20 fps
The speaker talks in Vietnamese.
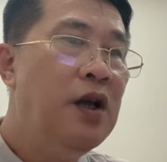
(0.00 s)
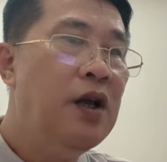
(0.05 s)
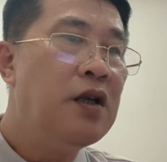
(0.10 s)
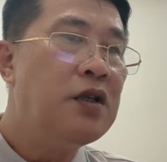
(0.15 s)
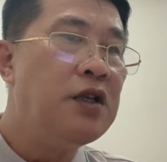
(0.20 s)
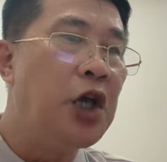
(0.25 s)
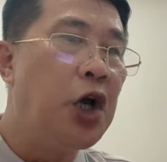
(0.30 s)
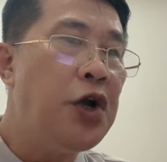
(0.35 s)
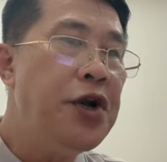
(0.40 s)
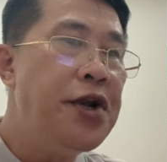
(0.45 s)

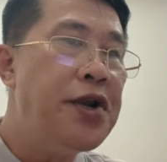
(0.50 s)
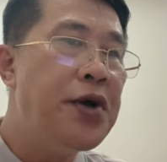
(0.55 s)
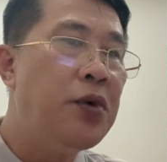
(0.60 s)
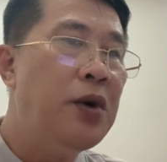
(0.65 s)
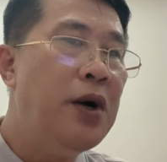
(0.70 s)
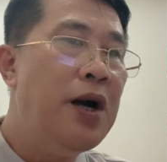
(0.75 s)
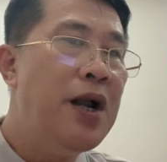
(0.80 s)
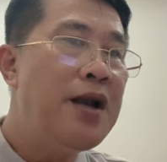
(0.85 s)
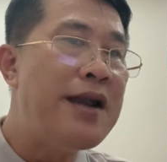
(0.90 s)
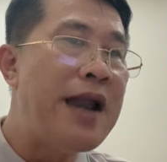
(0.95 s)
Chỉ có điều,
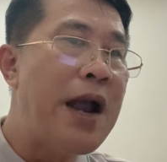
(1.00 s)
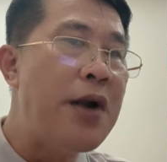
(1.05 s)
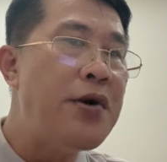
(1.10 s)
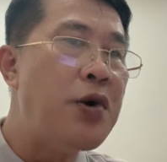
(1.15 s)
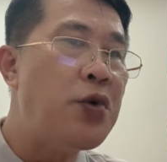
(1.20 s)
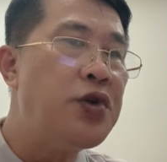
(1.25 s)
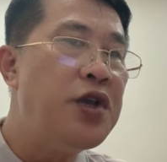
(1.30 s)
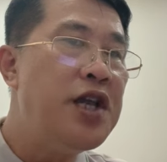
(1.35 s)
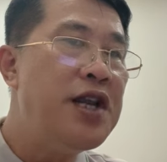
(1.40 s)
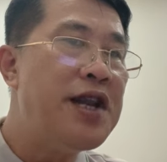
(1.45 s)
nó
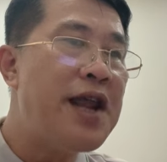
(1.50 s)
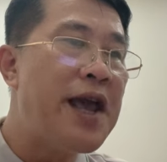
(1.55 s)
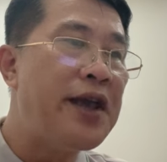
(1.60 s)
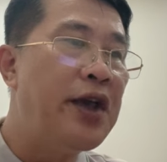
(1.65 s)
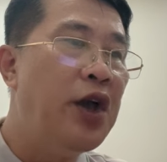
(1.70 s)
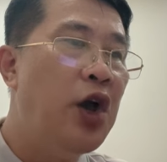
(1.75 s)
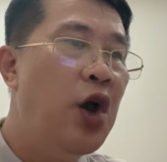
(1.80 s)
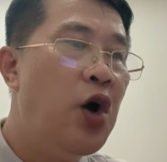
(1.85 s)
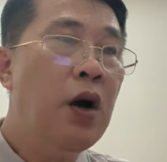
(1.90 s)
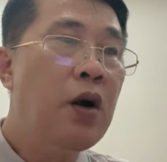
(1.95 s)
đầu nhi
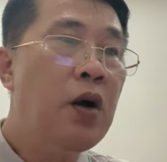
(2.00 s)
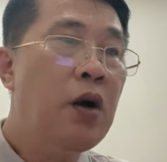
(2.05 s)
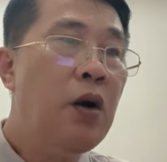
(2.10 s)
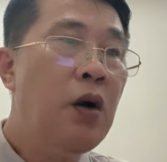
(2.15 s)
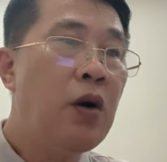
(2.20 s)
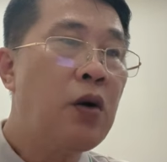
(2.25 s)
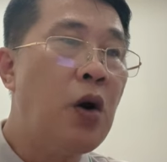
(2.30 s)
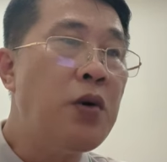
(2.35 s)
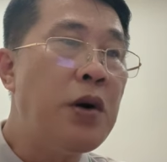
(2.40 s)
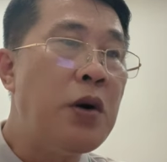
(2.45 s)
này
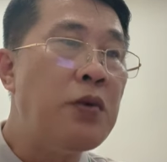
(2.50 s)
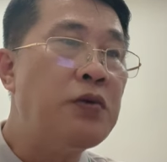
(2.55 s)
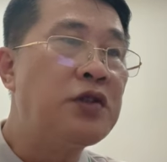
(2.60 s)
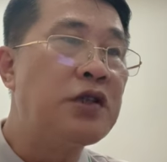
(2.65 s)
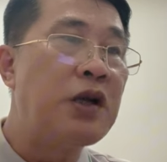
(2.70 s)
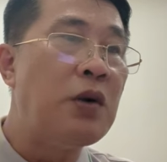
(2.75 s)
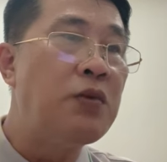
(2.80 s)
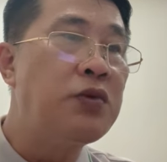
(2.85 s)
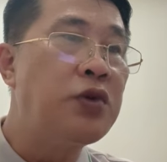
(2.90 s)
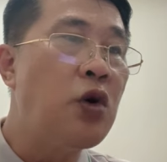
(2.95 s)
Hồng Hồng
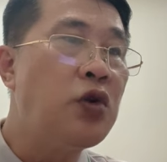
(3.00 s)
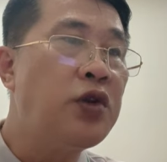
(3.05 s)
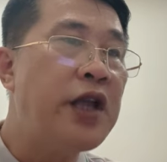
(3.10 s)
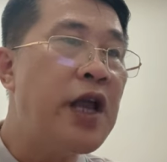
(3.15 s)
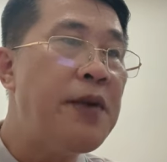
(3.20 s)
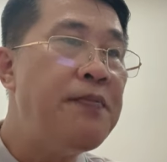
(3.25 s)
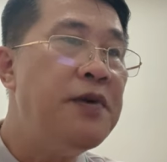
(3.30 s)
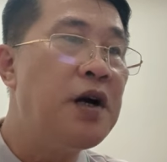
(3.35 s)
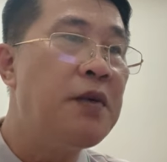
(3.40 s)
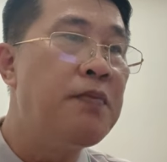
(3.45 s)
sống tốt
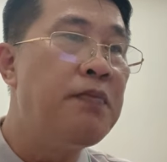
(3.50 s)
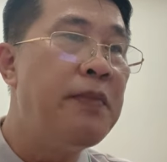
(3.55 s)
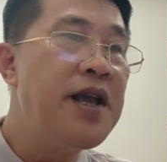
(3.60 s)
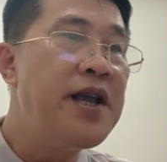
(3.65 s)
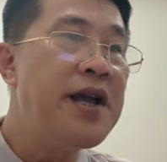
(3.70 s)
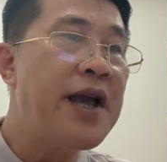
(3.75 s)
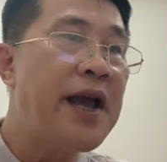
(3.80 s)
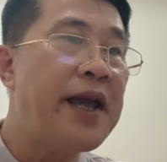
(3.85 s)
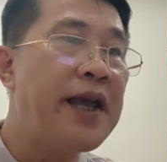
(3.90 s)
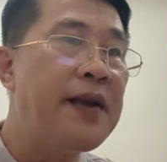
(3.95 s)
thêm được mấy
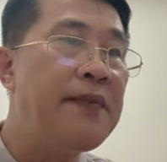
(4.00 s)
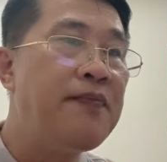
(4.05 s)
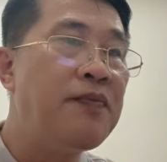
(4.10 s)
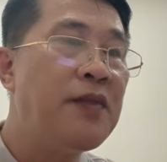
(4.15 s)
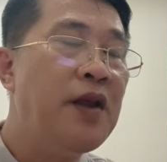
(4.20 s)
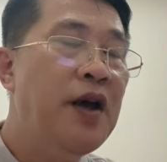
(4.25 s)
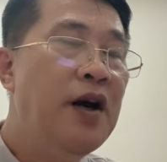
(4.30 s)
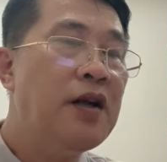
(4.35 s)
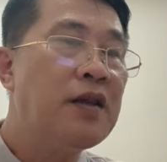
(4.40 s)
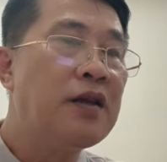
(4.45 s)
ngày.
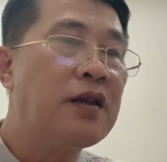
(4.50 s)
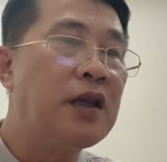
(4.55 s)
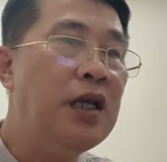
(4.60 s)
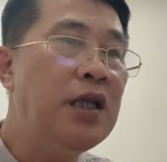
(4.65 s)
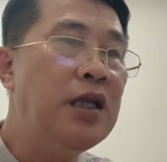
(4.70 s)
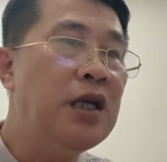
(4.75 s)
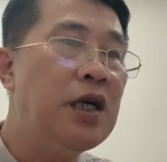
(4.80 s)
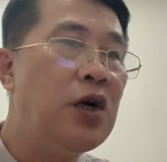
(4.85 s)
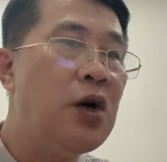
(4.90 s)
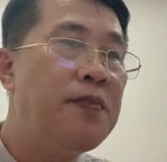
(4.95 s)
Tính
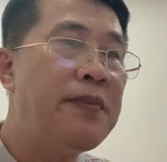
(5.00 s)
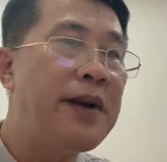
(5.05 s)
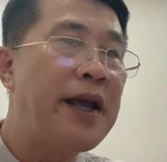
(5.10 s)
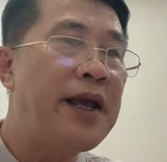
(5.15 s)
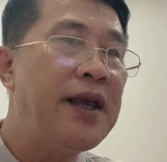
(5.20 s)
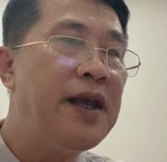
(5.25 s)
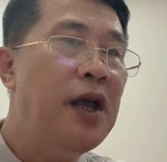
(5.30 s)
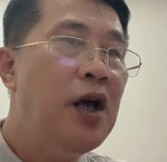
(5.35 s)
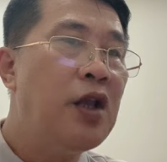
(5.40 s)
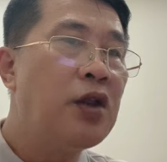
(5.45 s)
từ hôm
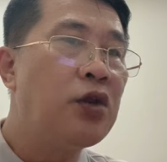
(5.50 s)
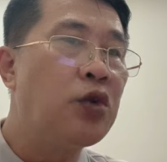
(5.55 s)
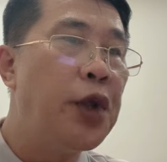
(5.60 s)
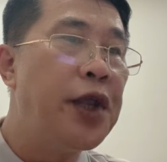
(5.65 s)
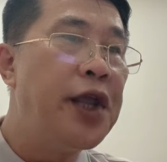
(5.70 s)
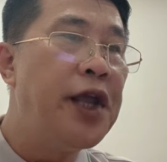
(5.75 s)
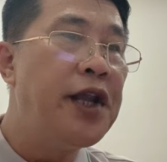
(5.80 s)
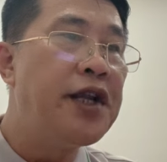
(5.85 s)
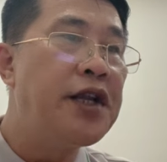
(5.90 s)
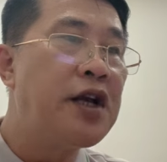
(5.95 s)
nay, tuy
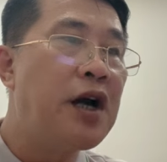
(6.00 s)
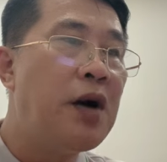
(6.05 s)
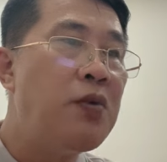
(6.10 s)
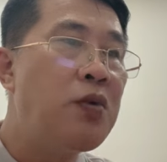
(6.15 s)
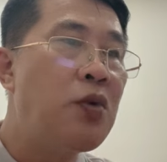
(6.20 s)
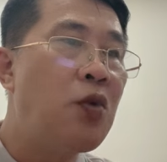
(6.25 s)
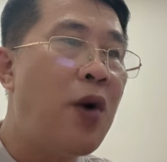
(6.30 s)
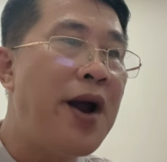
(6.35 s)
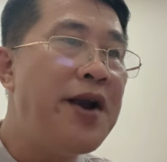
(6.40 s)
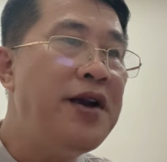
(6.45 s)
nhiên không
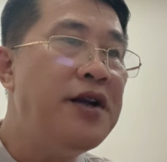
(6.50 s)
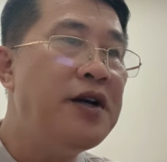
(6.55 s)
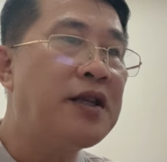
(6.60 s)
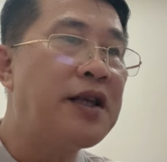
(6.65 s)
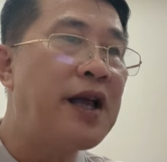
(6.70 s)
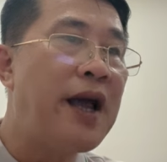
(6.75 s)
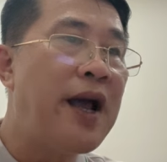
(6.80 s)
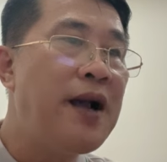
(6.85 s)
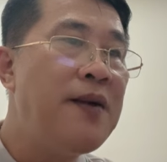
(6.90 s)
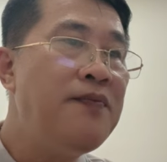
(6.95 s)
quá nửa
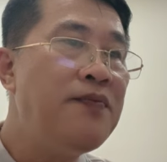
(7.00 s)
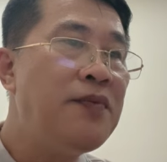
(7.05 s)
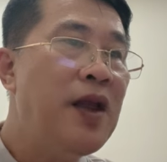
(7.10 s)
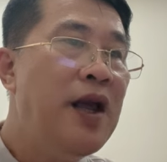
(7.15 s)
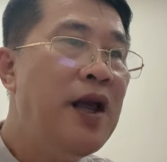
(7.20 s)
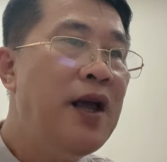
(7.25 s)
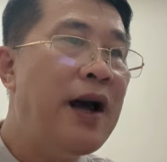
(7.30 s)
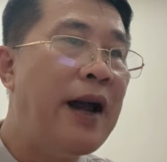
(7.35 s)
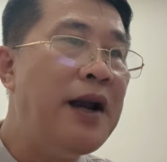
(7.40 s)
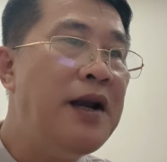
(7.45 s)
tháng,
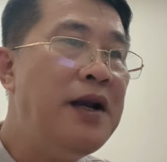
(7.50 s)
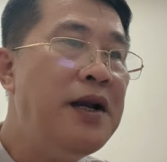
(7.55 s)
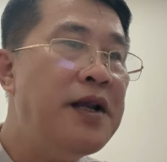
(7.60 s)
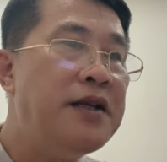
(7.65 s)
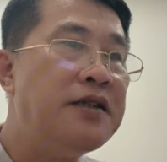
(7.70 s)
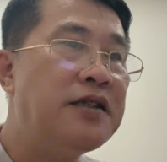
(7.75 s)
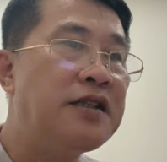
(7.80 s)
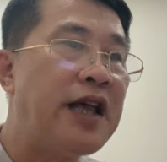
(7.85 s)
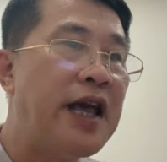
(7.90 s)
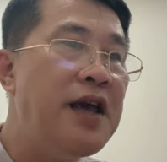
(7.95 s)
hắn
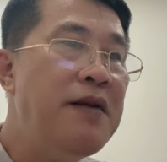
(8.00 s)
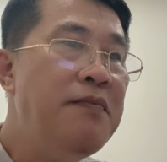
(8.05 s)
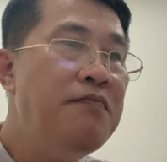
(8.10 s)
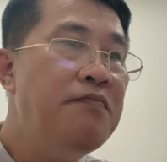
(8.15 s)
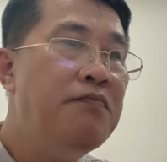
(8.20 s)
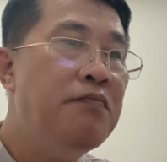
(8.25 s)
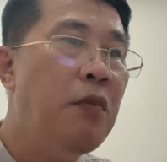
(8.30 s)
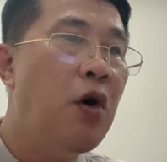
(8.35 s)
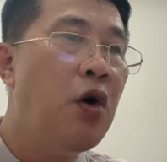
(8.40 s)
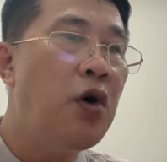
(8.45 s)
liền sẽ
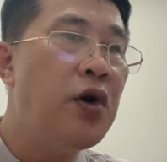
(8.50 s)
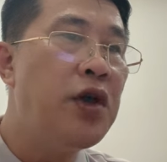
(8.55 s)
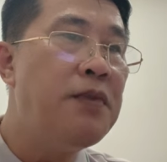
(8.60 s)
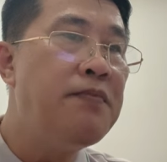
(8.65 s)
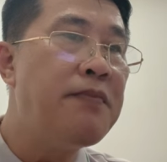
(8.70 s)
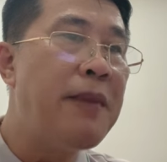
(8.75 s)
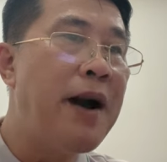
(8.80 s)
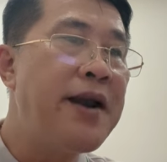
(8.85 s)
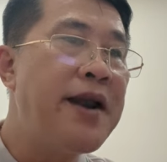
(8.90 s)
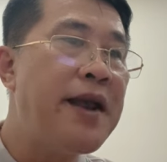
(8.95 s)
mồ yên
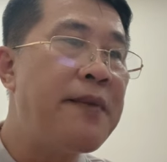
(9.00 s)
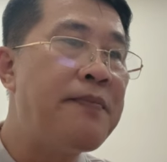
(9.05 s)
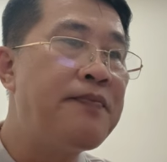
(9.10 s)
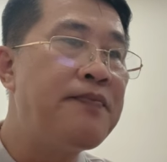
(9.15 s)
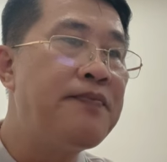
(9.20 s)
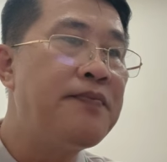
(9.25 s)
mã đẹp.